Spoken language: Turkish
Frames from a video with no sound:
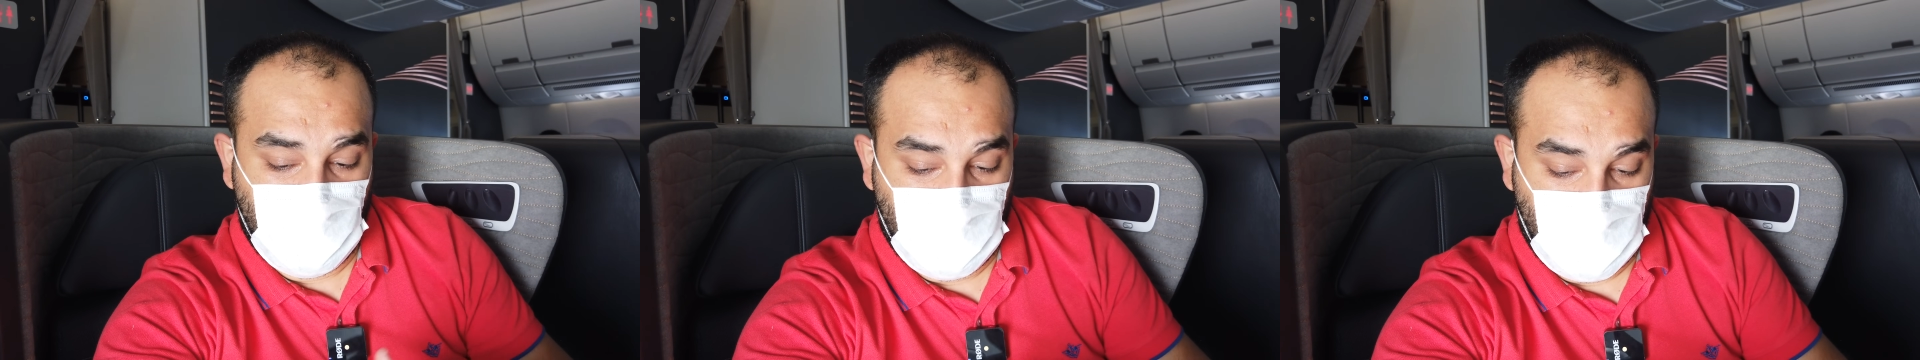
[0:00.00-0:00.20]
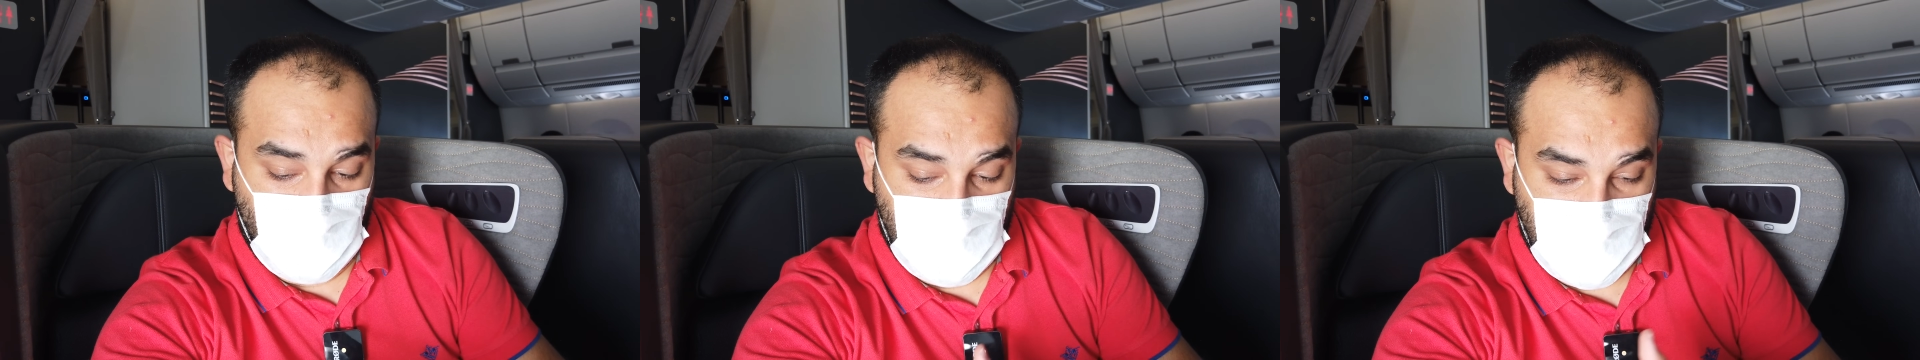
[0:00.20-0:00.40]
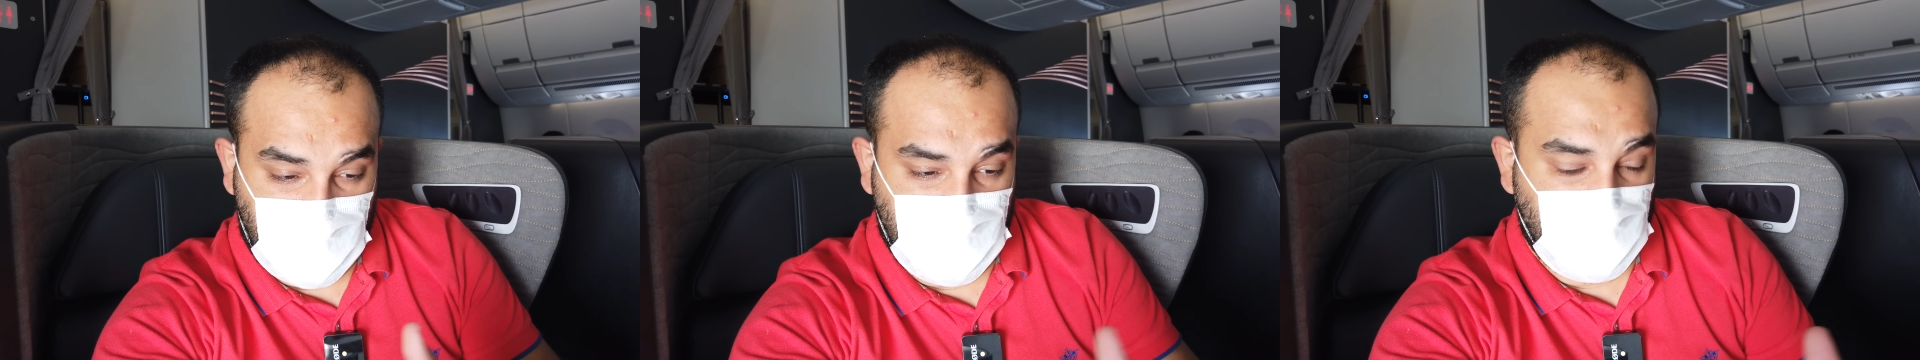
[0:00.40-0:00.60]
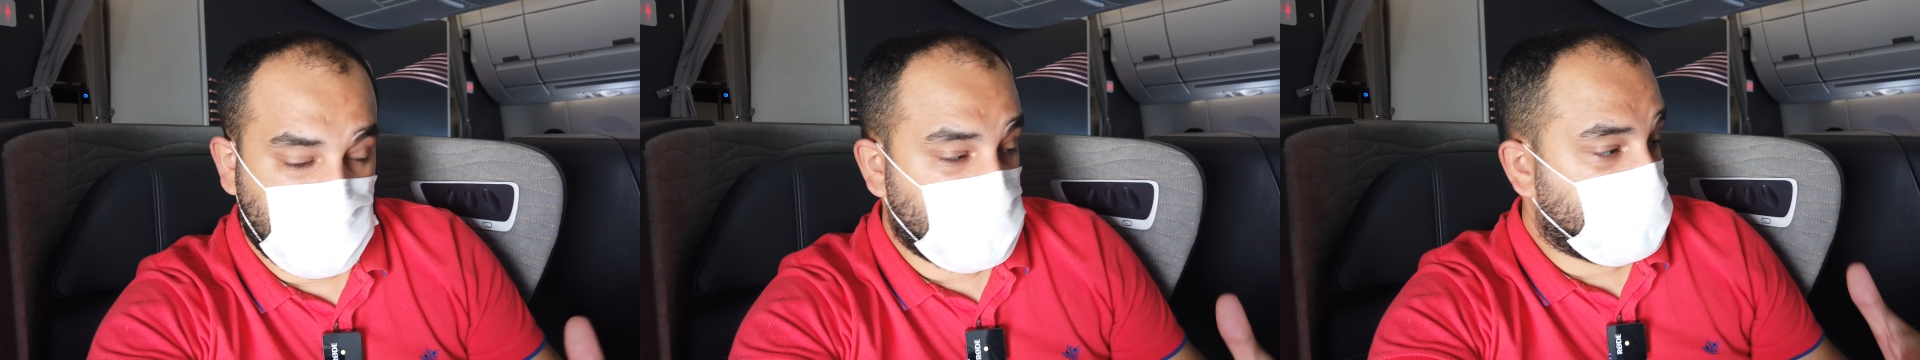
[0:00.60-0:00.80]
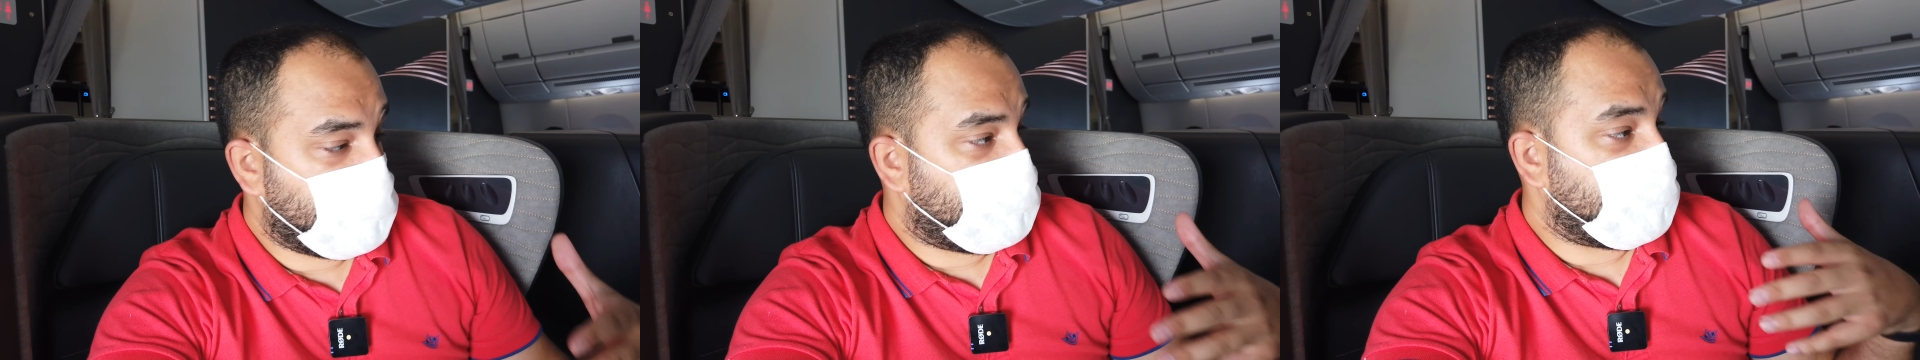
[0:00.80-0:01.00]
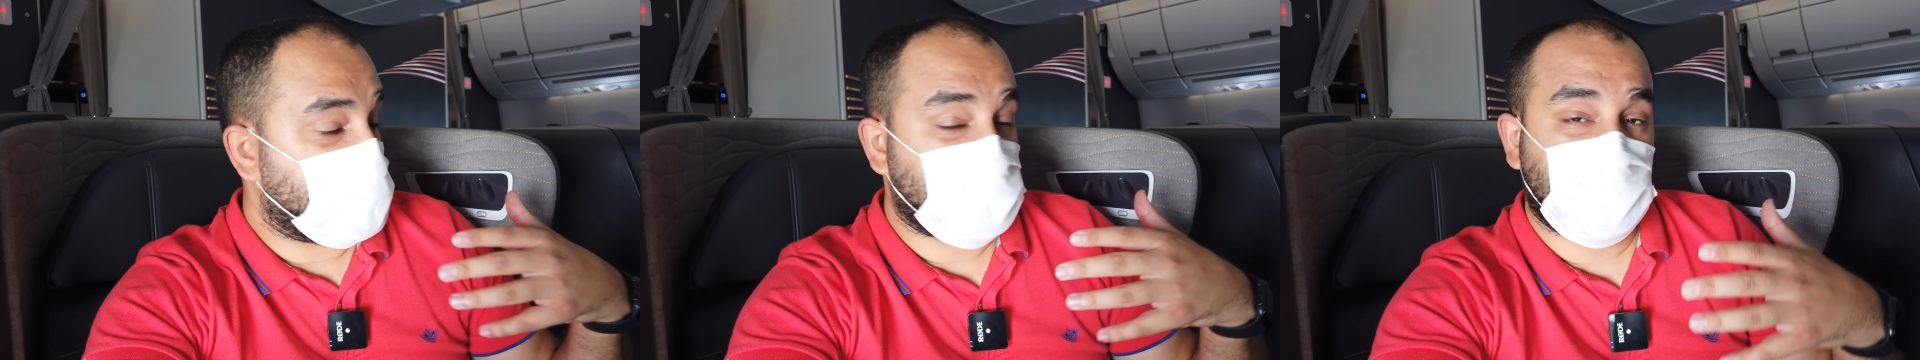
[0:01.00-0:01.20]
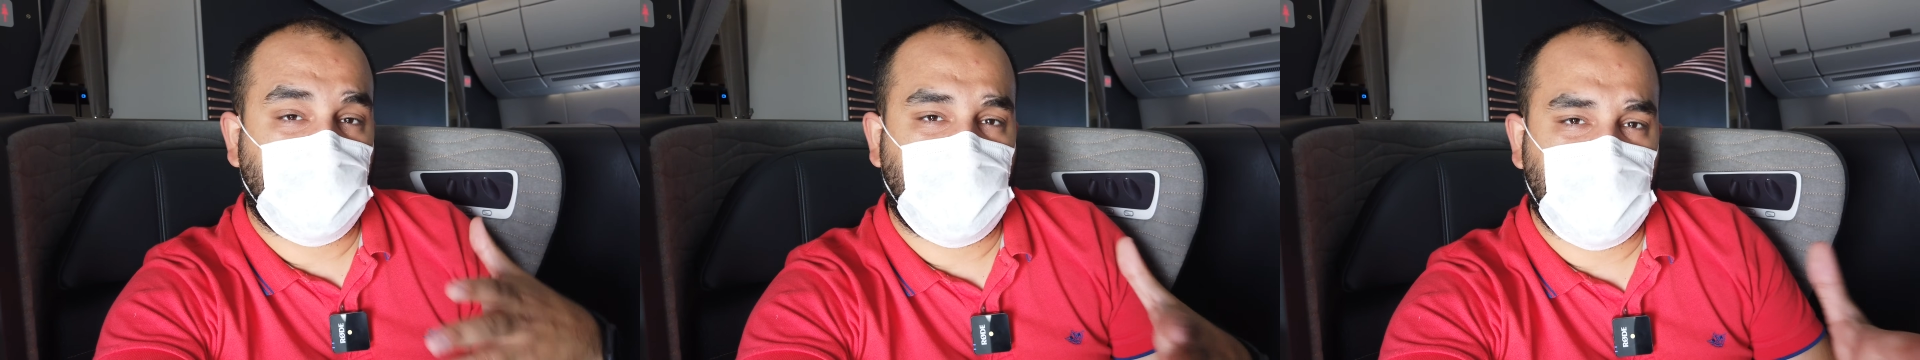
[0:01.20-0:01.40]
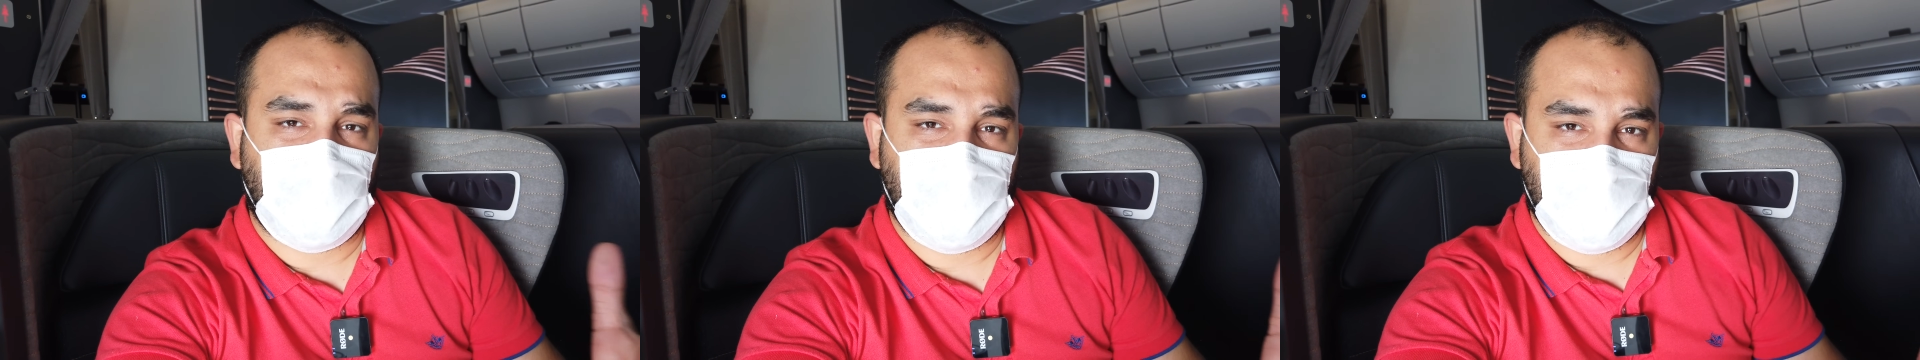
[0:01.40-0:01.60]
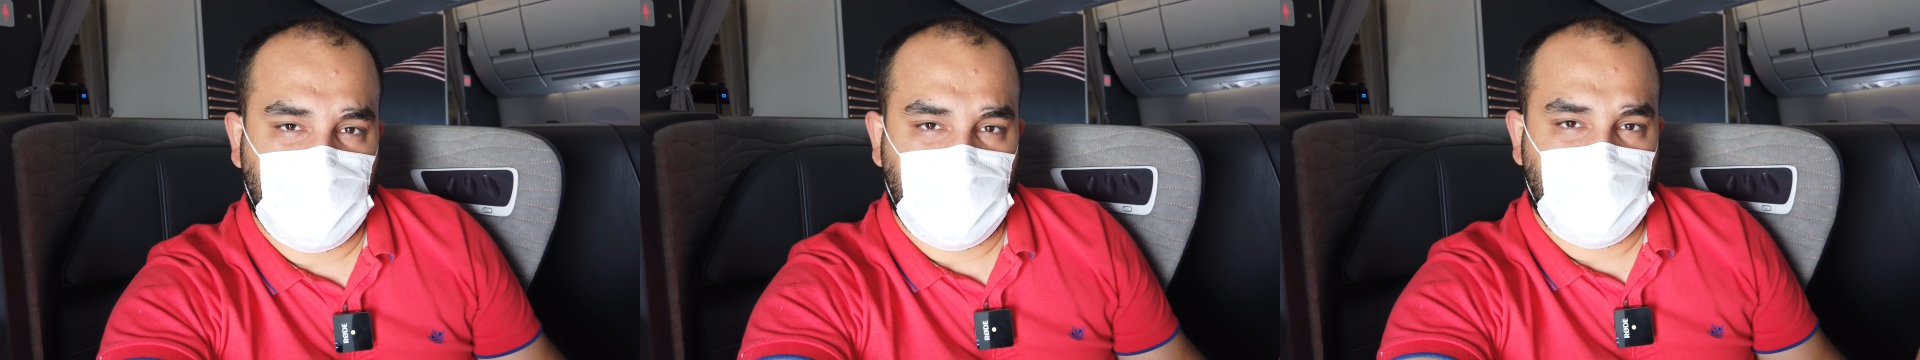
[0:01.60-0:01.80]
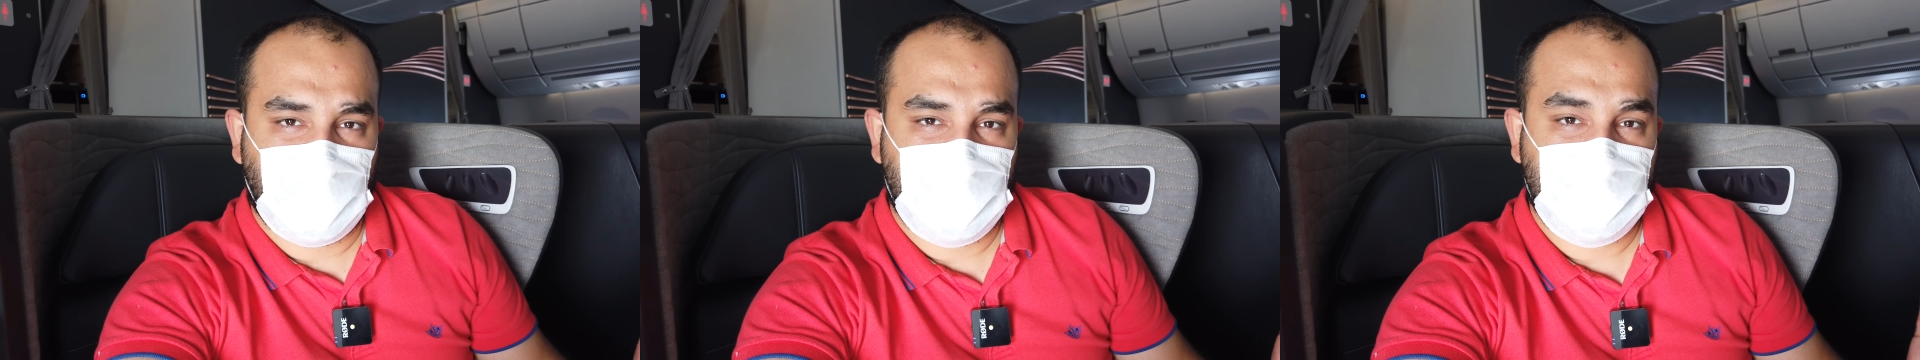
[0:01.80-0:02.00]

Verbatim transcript: Buradaki yaşam alanını